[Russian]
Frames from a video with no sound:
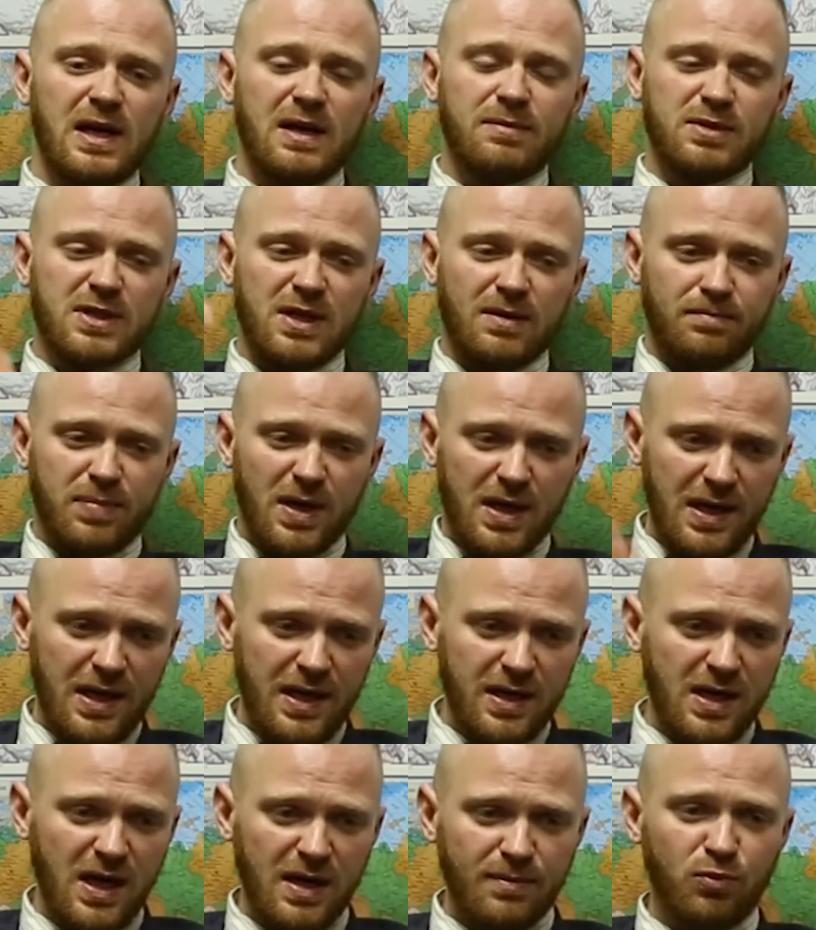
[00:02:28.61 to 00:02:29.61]
либо там
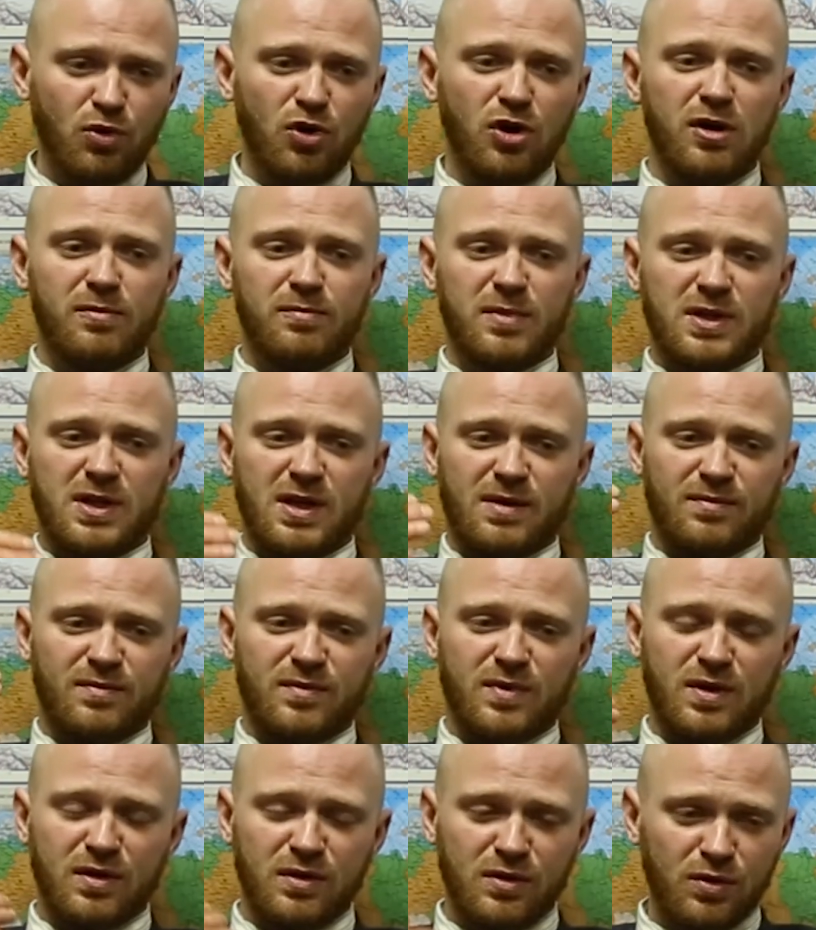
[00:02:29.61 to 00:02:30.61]
поклейка обоями,
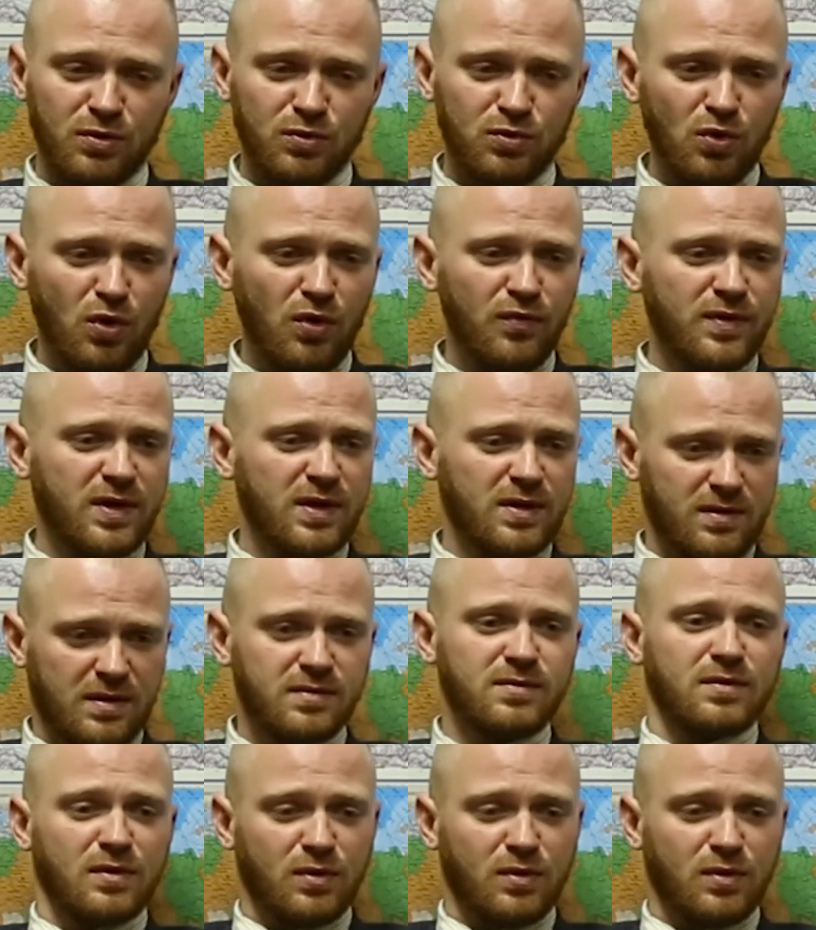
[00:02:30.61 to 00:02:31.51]
там э, грунтовка, э,